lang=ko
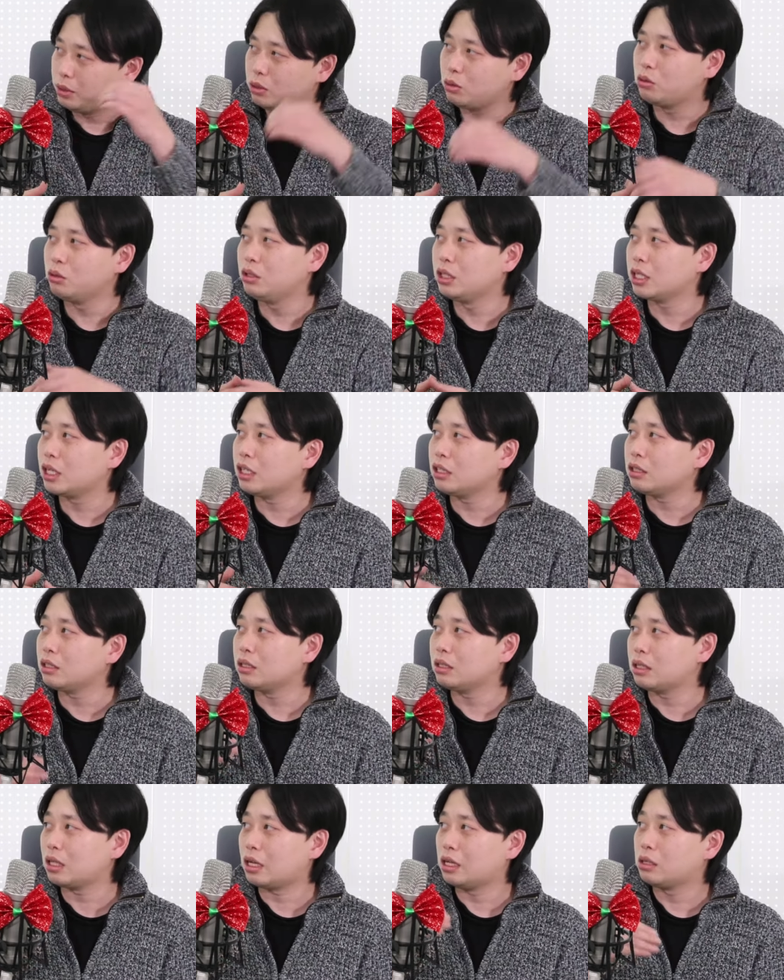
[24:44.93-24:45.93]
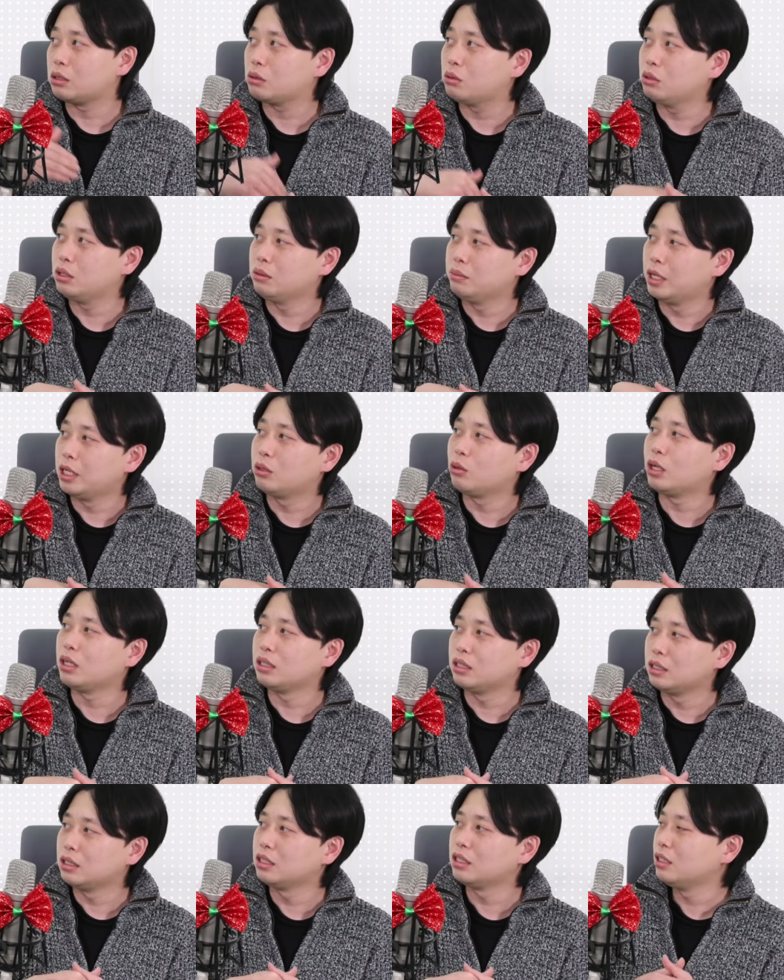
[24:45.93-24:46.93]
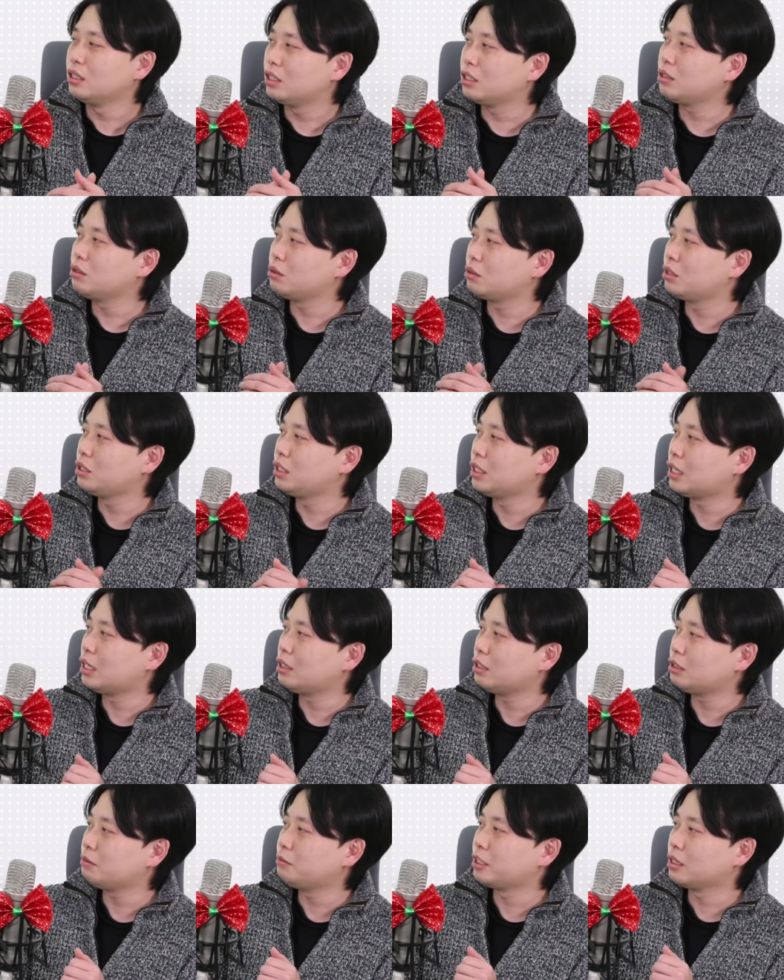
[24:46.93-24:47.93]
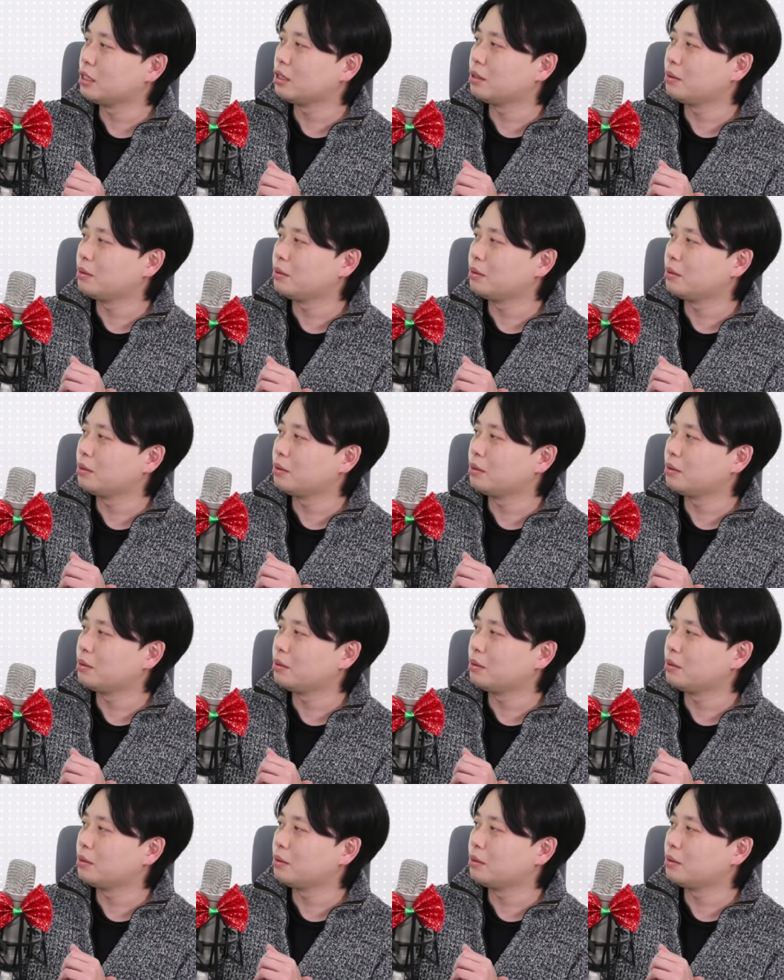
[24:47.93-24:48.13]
비트코인이 깨졌을 때 알트코인을 매도하는 그러니까 시도를 진행하시는 알트